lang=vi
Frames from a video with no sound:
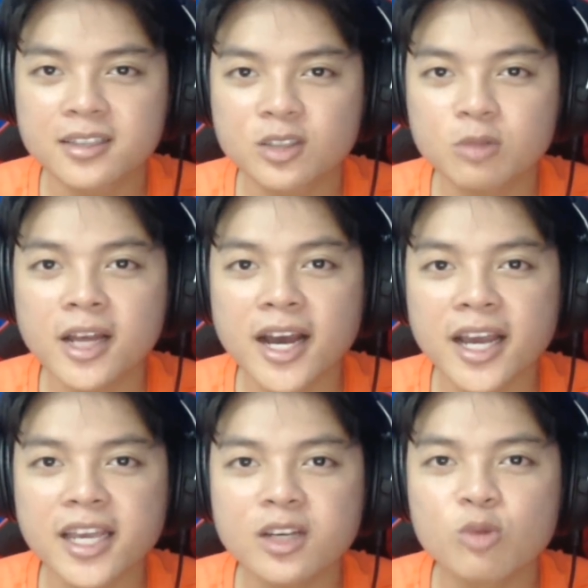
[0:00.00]
chúng ta
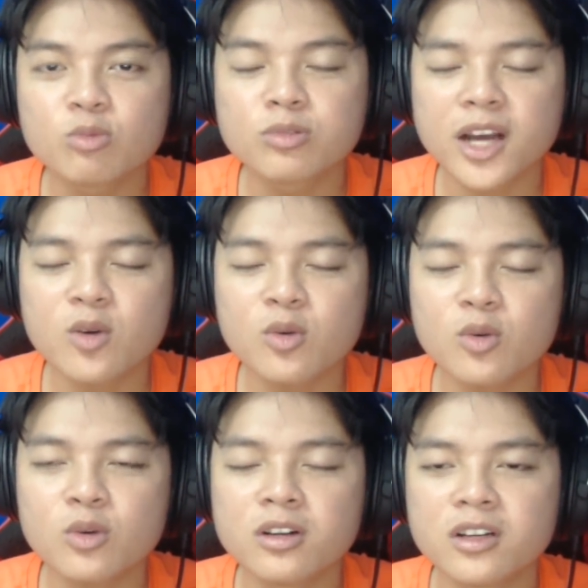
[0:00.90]
hãy cùng
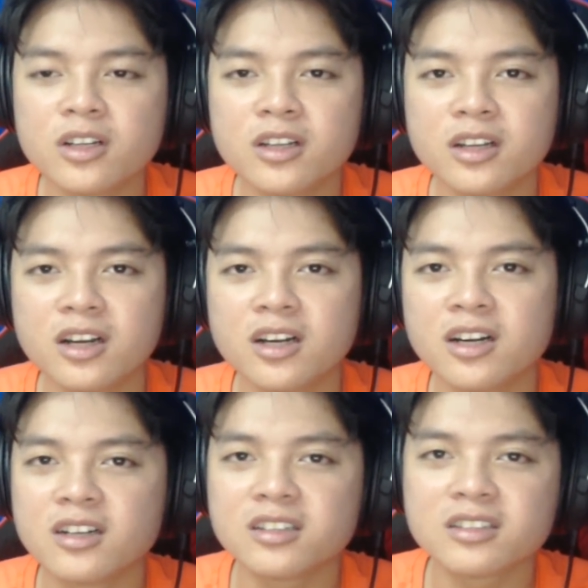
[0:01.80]
nhau uh,
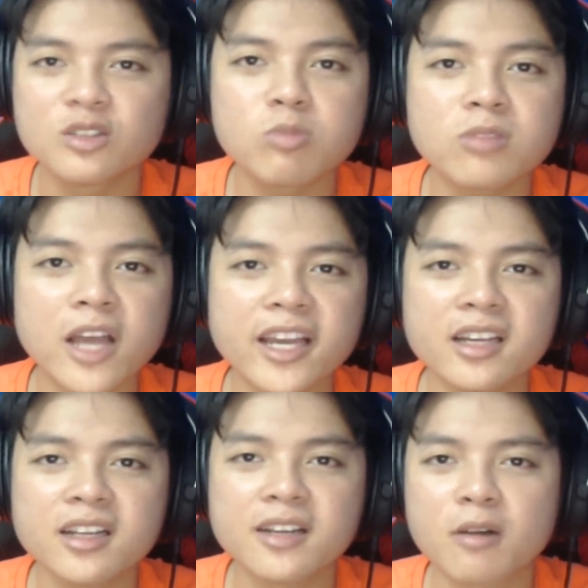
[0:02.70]
chung
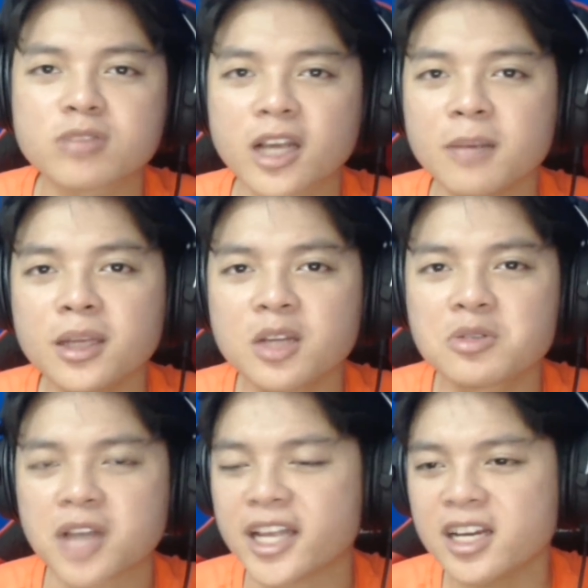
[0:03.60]
tay để phòng tránh bệnh tiêu
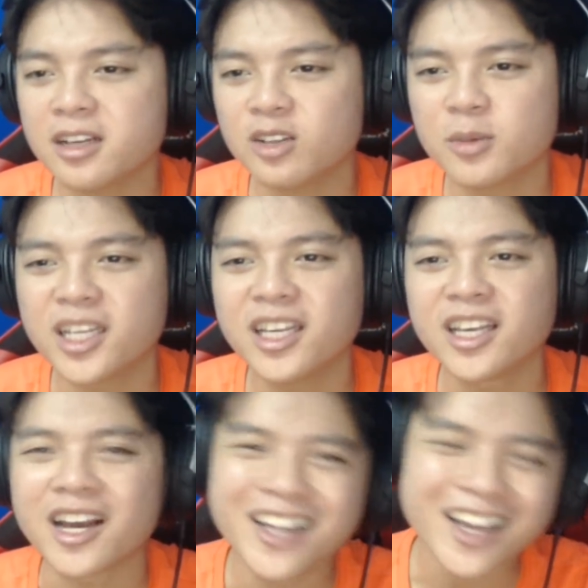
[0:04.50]
chảy nhé thôi mình đi ỉa
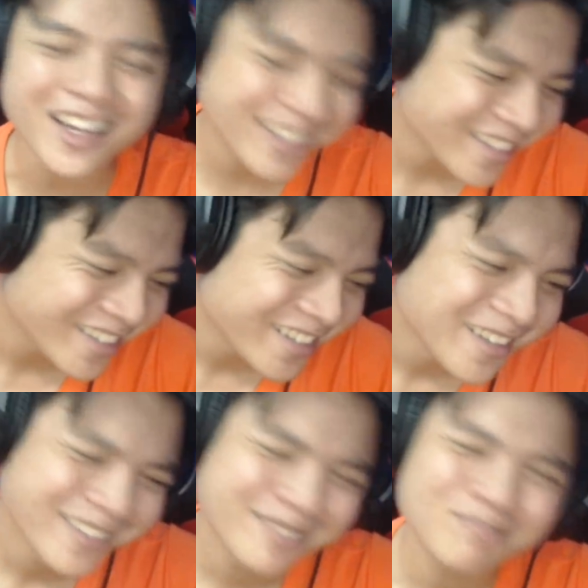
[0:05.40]
ờ, cái đã
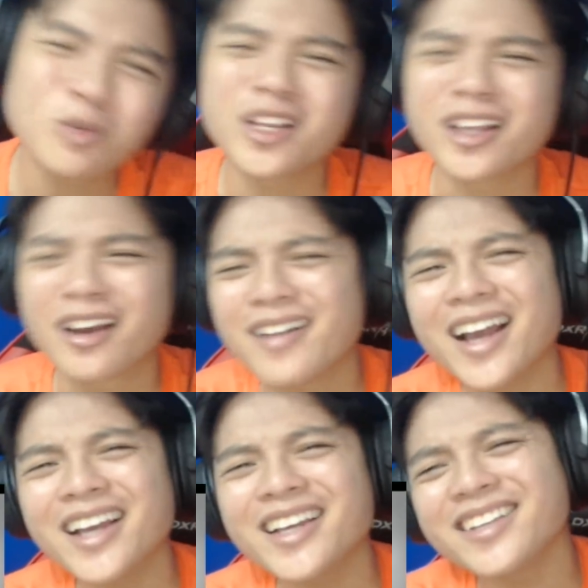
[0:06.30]
buồn ỉa
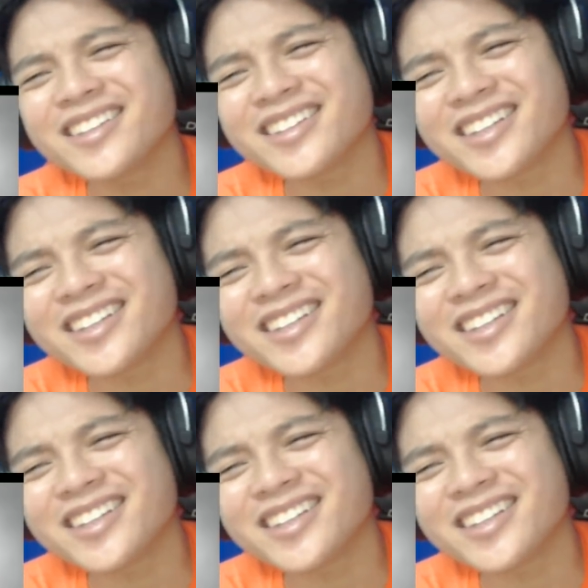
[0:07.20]
vãi